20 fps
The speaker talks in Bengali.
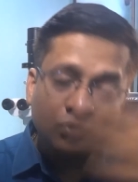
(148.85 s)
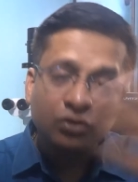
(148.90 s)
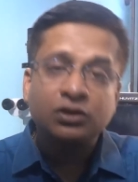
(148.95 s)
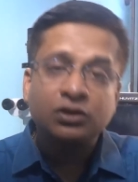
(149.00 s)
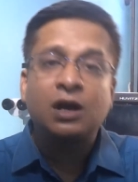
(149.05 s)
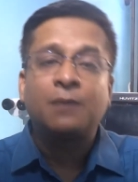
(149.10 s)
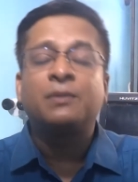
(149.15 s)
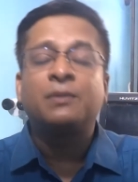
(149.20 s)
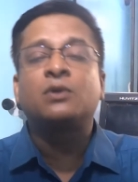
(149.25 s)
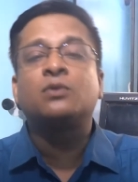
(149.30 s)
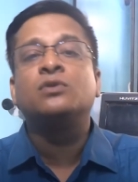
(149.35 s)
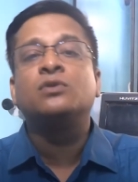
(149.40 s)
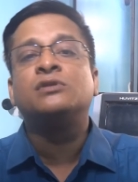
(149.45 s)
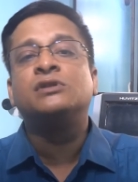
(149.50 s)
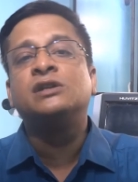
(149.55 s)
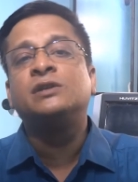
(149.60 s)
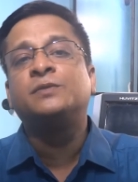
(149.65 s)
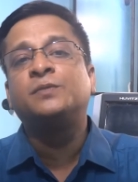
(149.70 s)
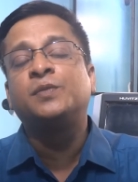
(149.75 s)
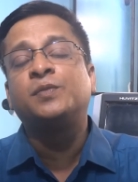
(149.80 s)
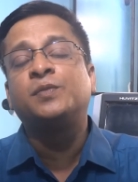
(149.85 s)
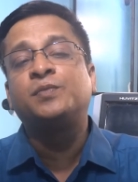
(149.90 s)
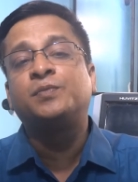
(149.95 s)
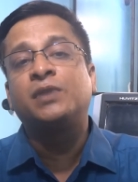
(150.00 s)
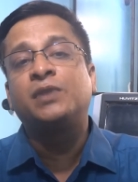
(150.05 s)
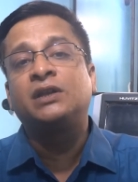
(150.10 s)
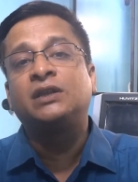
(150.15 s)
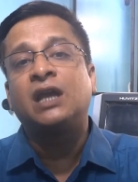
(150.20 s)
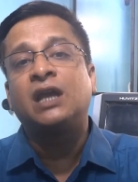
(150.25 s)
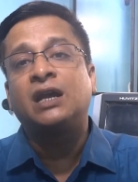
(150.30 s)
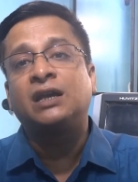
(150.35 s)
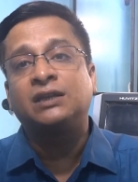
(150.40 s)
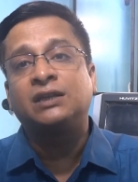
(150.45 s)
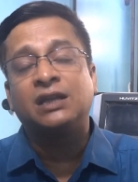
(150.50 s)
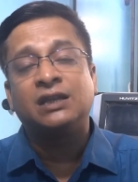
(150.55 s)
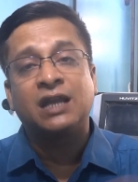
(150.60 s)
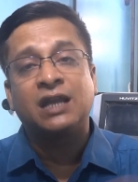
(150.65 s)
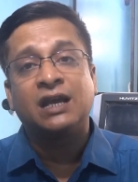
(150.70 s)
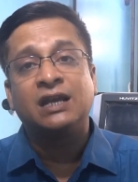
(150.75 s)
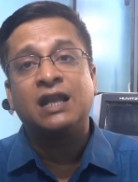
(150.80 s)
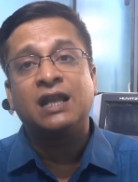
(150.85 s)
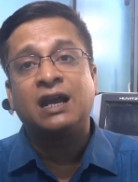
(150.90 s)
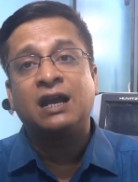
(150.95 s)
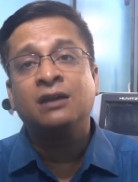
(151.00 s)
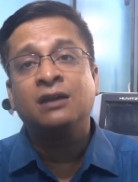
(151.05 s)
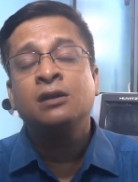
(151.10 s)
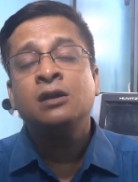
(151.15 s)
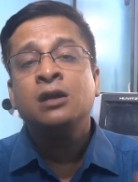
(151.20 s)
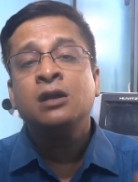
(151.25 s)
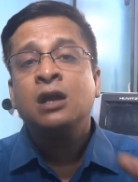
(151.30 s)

যদি আপনার কোনো রিলেটিভ থাকে তাহলে তাকে দেখান